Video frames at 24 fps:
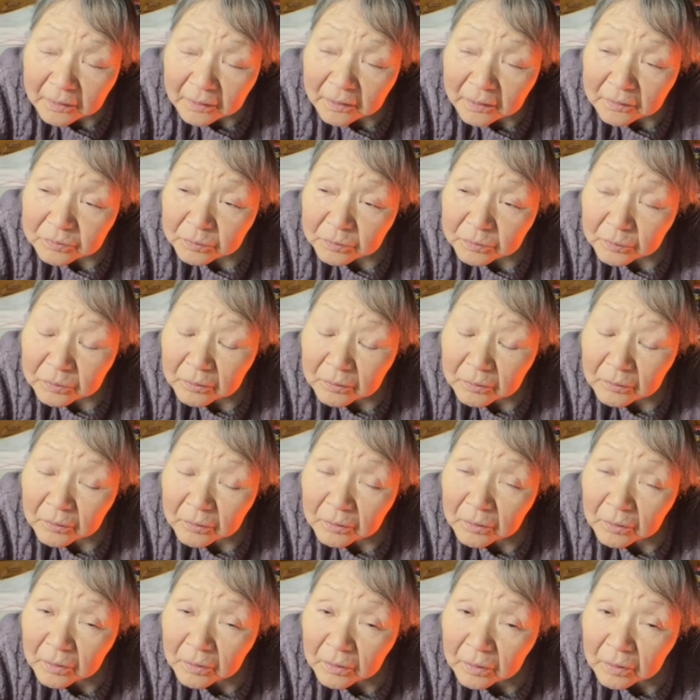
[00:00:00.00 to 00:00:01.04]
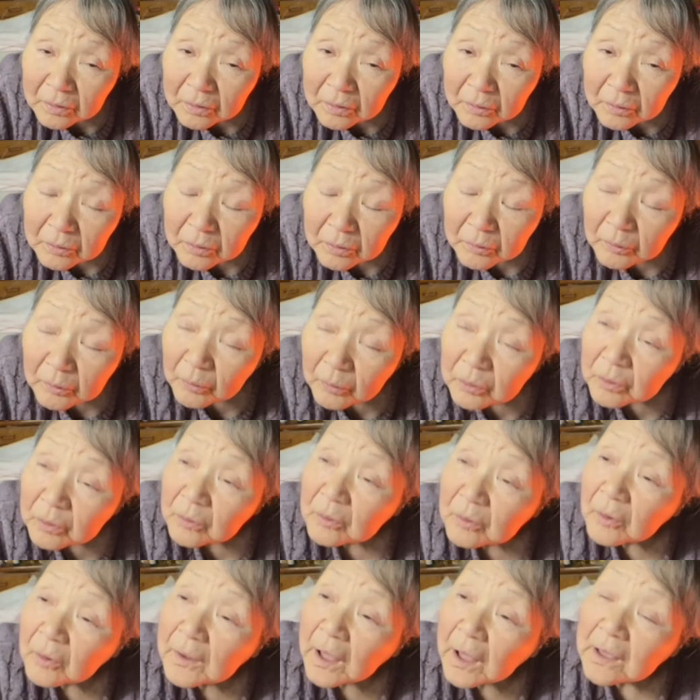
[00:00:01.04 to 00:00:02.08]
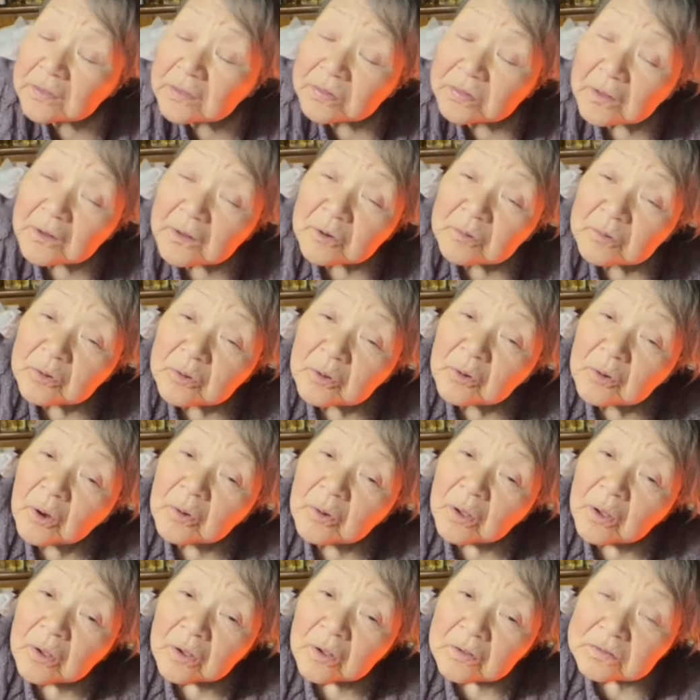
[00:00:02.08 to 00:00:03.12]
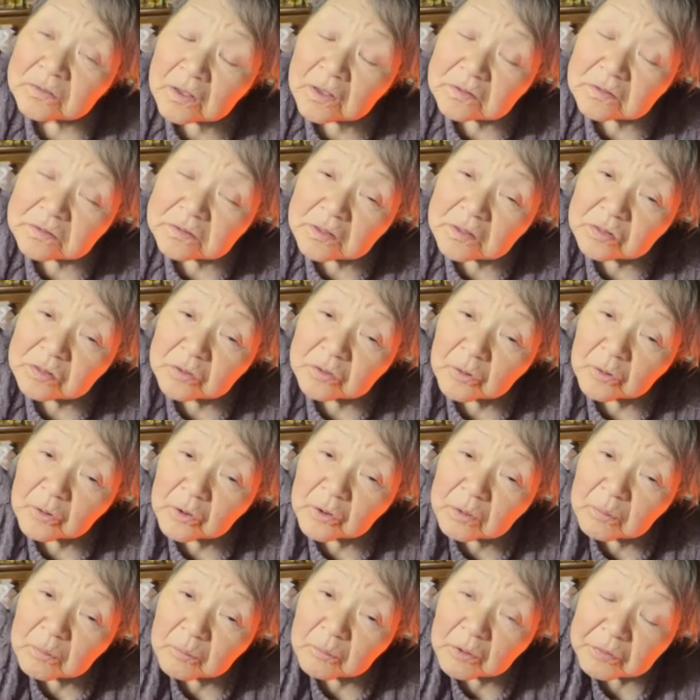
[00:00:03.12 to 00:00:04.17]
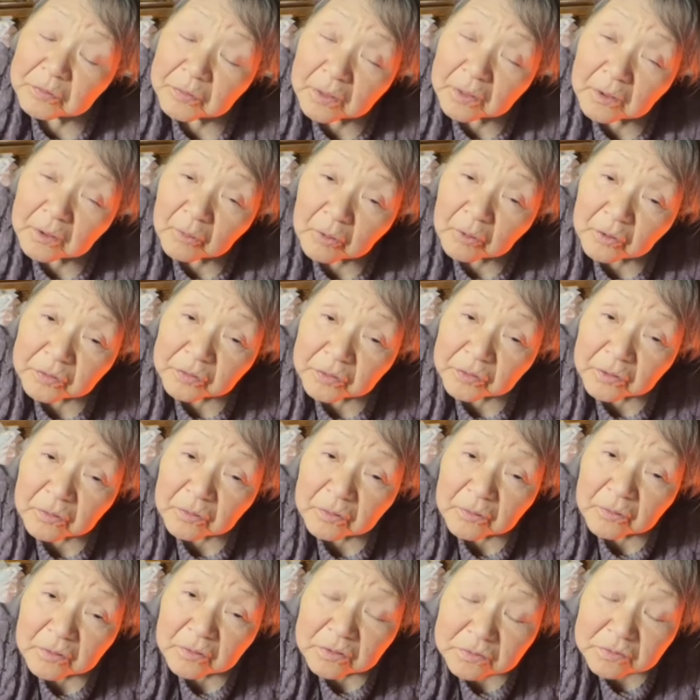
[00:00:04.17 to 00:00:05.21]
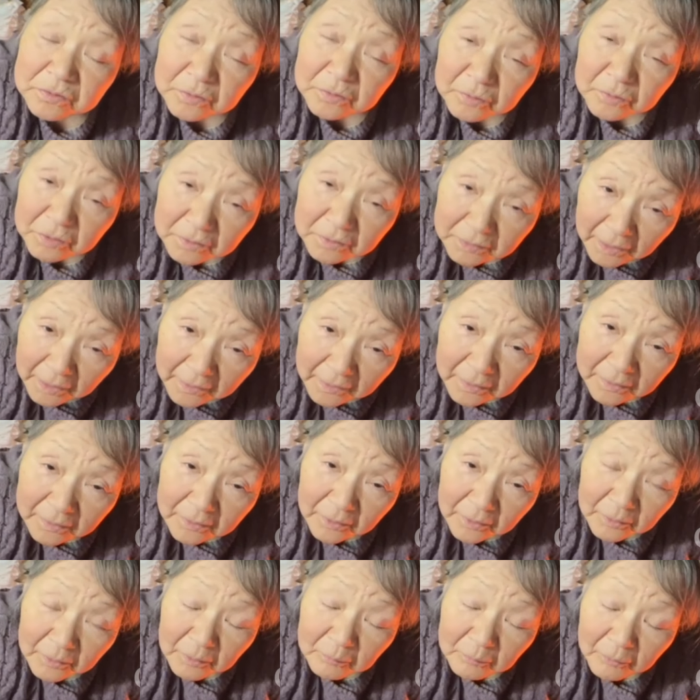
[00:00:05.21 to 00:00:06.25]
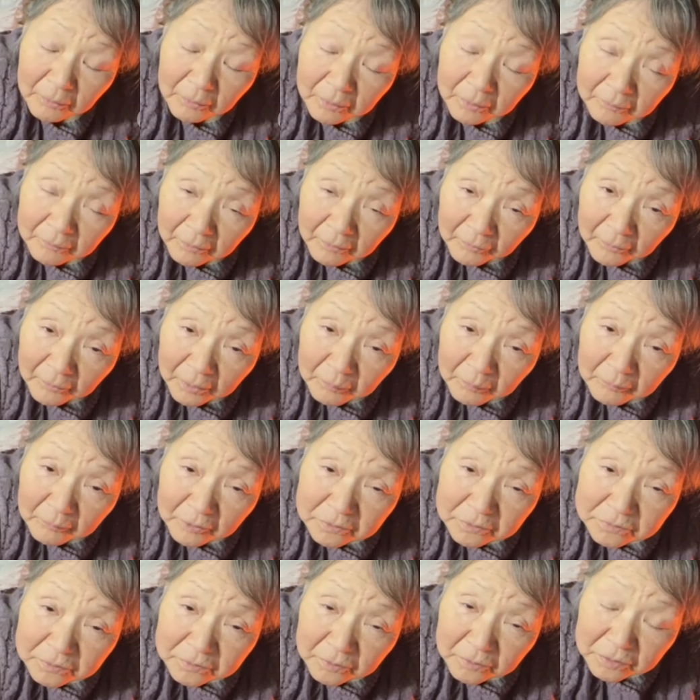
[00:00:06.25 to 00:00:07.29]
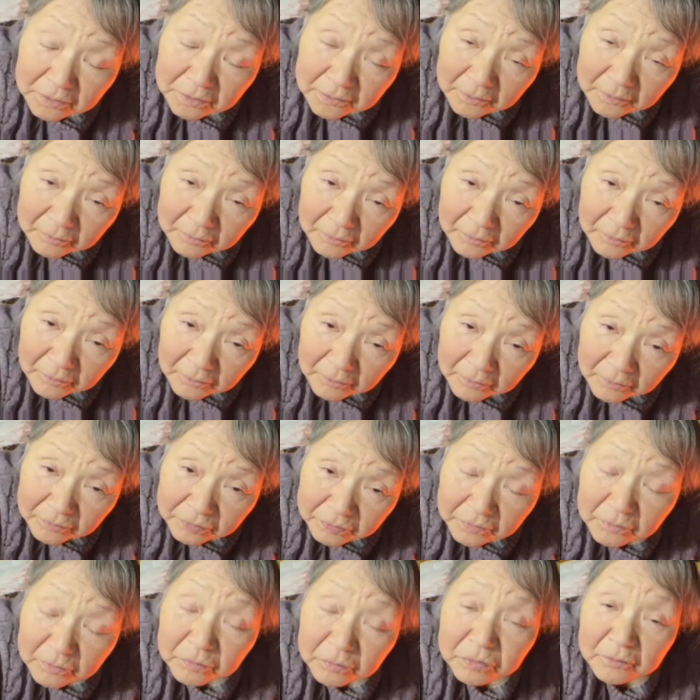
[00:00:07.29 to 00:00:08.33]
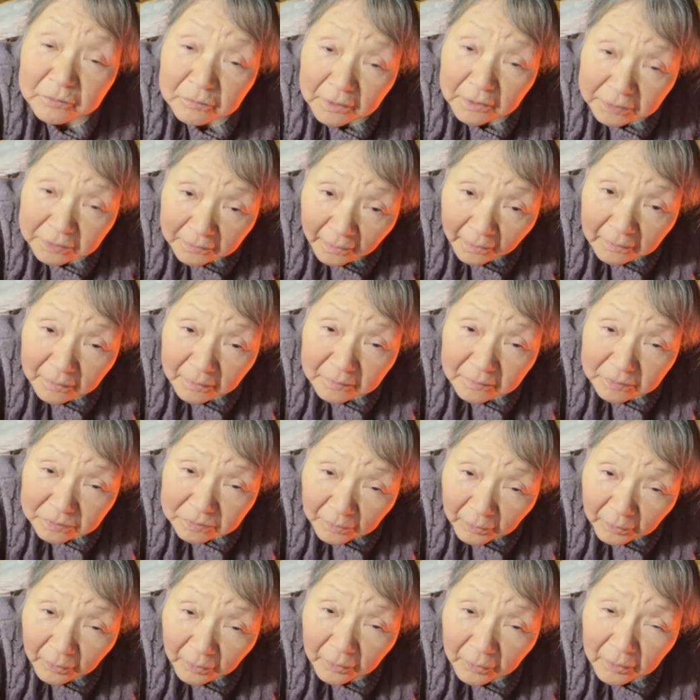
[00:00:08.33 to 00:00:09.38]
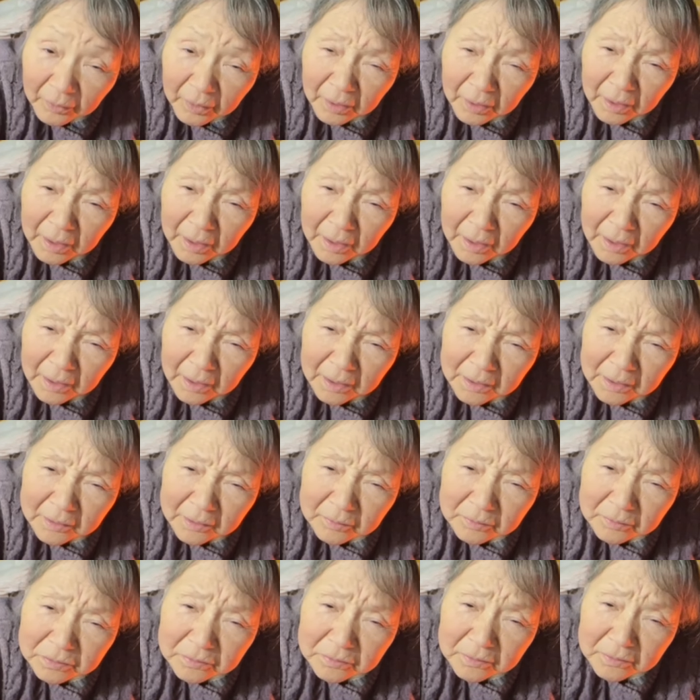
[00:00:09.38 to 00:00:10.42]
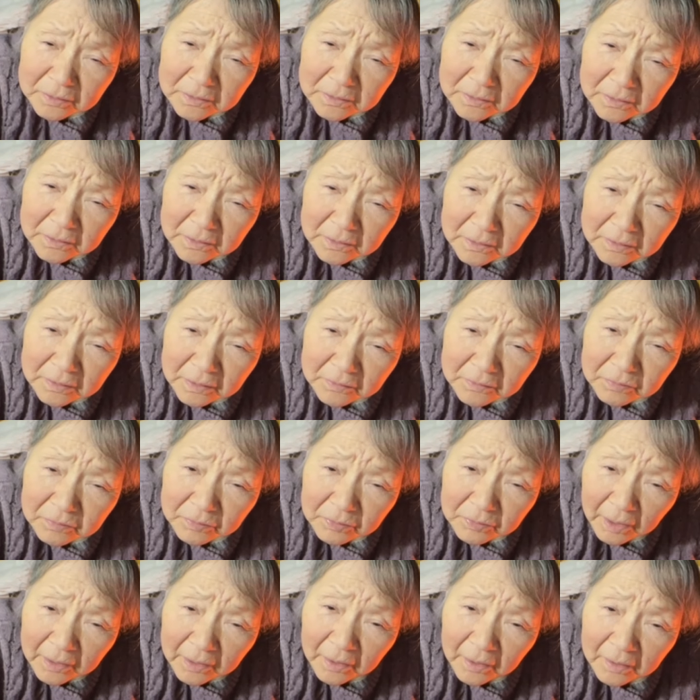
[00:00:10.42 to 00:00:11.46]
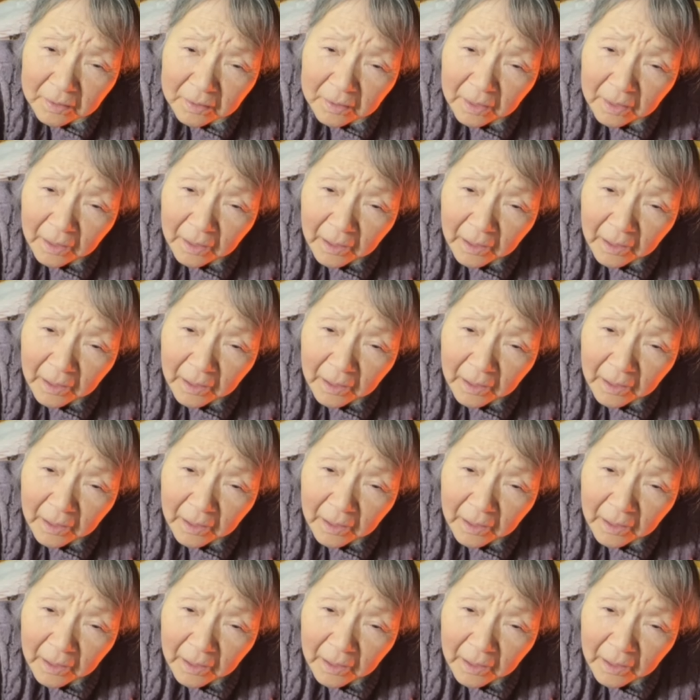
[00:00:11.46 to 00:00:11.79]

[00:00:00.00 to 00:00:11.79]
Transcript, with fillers: だからそのこの書いてあるの先生のところへ持っていこうっていう一緒にね俺も一緒に行くって言ってくれたそう低すぎですね